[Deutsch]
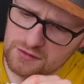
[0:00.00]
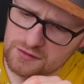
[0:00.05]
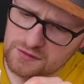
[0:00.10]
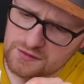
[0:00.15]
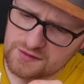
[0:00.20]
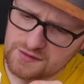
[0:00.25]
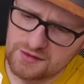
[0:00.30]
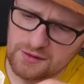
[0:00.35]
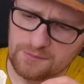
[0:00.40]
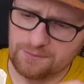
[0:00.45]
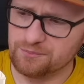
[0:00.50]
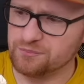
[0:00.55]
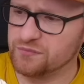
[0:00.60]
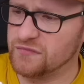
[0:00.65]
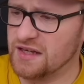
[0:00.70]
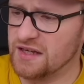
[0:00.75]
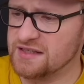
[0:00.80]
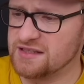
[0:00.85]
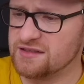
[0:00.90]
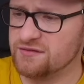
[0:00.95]
So,
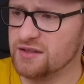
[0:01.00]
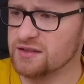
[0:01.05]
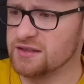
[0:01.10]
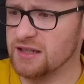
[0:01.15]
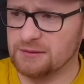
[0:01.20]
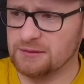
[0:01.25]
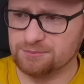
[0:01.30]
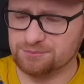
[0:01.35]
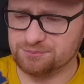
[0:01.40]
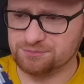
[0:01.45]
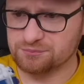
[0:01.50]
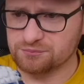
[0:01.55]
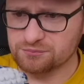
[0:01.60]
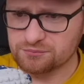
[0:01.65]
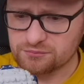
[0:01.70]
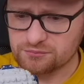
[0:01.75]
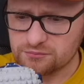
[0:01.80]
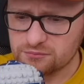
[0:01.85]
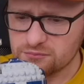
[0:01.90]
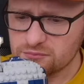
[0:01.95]
da ist es wieder dran.
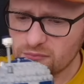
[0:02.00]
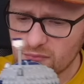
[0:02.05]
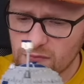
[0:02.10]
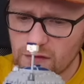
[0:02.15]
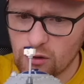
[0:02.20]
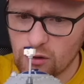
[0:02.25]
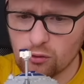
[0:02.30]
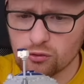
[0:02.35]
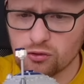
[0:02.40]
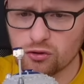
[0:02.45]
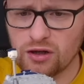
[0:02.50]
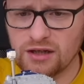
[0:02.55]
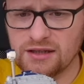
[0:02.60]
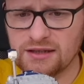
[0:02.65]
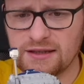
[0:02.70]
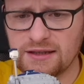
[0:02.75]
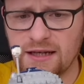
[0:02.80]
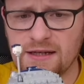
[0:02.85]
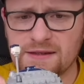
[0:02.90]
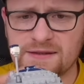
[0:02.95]
Und noch
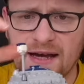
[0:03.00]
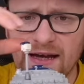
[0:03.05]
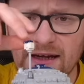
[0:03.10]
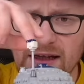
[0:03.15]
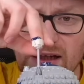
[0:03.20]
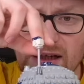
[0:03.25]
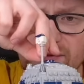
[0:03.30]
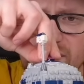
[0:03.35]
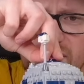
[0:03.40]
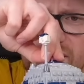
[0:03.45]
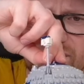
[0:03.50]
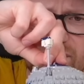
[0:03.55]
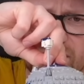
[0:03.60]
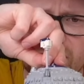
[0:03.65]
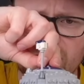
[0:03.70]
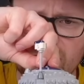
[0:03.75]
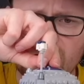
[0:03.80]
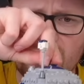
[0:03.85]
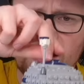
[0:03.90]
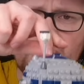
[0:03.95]
ein kleines Highlight, wie ich
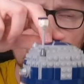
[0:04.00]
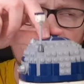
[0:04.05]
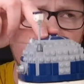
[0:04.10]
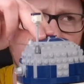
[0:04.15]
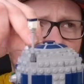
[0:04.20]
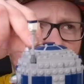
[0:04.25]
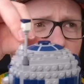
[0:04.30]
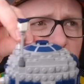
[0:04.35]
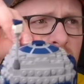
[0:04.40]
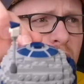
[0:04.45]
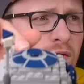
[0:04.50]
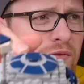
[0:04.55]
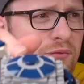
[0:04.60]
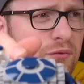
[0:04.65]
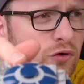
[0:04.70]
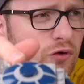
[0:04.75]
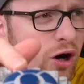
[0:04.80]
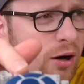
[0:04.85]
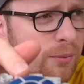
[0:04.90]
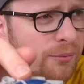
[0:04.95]
finde. Hier oben auf
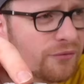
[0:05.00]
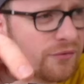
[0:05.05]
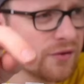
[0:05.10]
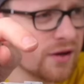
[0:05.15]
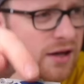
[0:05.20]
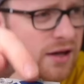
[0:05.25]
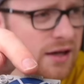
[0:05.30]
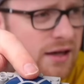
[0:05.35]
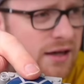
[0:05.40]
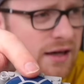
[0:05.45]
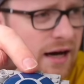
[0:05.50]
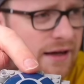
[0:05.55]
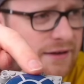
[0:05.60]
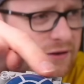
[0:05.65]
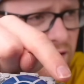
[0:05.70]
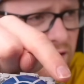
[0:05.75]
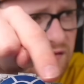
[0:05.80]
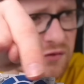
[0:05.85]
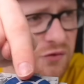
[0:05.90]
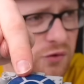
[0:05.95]
dem Kopf hat
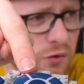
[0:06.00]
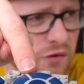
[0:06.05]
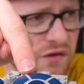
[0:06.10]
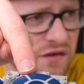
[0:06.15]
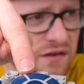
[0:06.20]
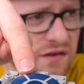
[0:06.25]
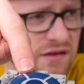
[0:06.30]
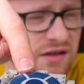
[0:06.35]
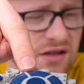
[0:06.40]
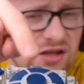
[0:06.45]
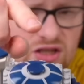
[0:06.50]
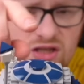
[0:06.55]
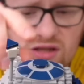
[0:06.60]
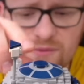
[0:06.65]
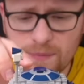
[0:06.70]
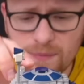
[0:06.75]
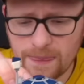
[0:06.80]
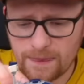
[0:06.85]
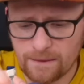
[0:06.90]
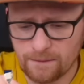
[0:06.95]
er noch so einen großen
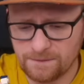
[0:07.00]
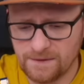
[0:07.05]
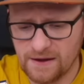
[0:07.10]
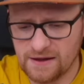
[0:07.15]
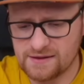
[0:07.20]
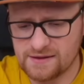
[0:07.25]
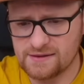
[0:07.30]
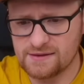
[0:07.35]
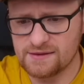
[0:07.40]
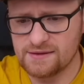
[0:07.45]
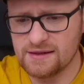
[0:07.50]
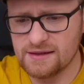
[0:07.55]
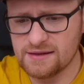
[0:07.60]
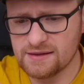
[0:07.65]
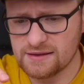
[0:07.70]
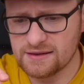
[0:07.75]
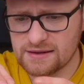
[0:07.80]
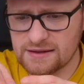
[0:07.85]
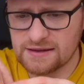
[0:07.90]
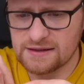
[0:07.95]
Dish. Das
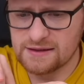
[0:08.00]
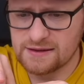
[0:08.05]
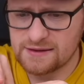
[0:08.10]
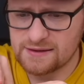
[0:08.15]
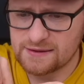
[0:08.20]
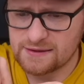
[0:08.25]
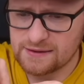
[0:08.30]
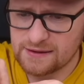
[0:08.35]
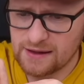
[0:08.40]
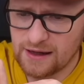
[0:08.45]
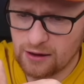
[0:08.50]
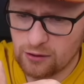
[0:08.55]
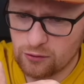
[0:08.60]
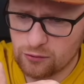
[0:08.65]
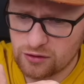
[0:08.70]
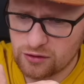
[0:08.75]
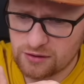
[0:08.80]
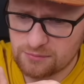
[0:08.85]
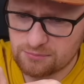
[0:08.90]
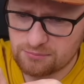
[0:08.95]
Ding ist
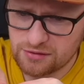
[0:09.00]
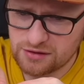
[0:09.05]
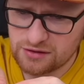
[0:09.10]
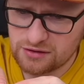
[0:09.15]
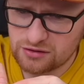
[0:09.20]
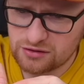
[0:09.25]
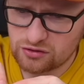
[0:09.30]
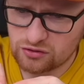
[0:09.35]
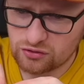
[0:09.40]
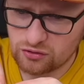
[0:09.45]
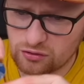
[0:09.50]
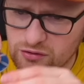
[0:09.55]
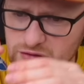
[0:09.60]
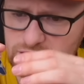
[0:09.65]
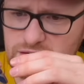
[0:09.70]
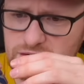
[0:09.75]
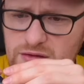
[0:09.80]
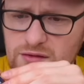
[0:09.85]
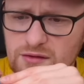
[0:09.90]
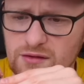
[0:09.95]
auch
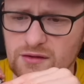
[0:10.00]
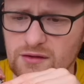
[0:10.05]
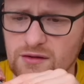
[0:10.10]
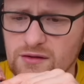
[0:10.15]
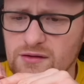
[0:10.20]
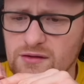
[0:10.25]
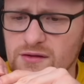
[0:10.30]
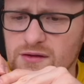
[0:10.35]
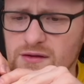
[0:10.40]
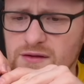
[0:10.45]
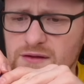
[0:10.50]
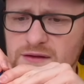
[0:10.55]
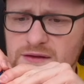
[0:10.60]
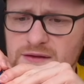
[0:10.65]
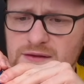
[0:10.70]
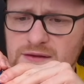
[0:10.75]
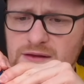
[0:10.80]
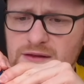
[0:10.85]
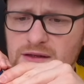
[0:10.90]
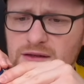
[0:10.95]
bedruckt.
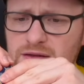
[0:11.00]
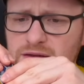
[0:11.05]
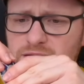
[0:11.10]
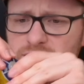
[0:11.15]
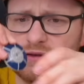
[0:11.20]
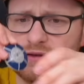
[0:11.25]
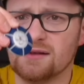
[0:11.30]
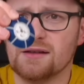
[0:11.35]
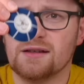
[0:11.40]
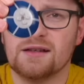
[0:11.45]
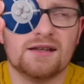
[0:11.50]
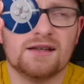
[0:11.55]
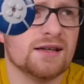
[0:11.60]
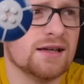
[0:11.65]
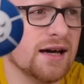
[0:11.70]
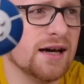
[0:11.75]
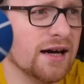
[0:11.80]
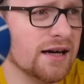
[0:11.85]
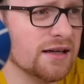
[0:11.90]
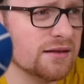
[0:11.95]
So,
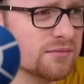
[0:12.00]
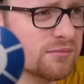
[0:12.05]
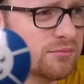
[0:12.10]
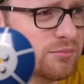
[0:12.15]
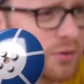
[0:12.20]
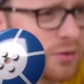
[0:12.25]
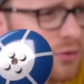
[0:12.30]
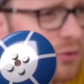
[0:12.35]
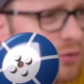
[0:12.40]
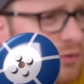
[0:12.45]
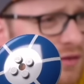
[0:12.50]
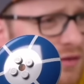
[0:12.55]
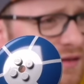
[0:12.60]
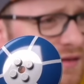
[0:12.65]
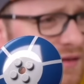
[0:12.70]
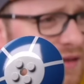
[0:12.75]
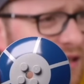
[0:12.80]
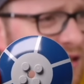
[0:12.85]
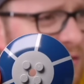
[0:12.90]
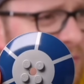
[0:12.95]
ein
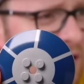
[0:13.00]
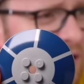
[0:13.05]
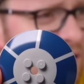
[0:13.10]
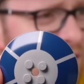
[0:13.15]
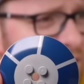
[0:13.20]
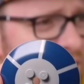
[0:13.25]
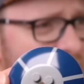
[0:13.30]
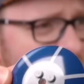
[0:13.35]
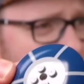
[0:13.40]
bedrucktes Element.